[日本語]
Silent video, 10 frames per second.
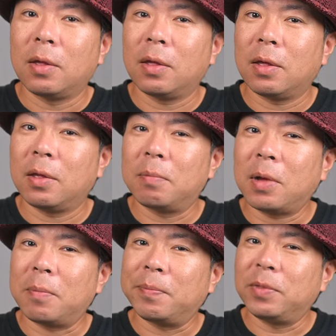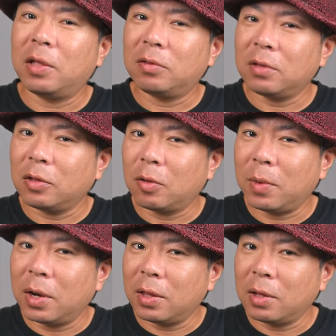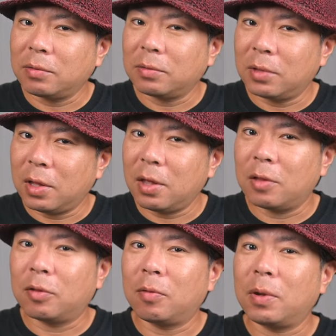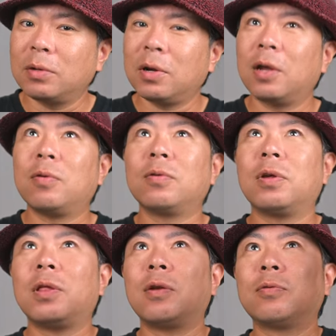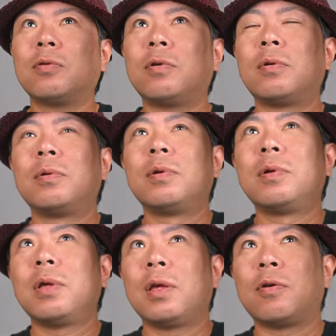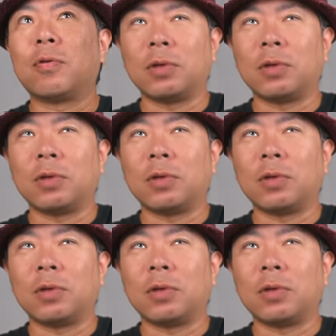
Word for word: えー、まあ、熱で止まらなくて、止まる可能性であると、えー、こ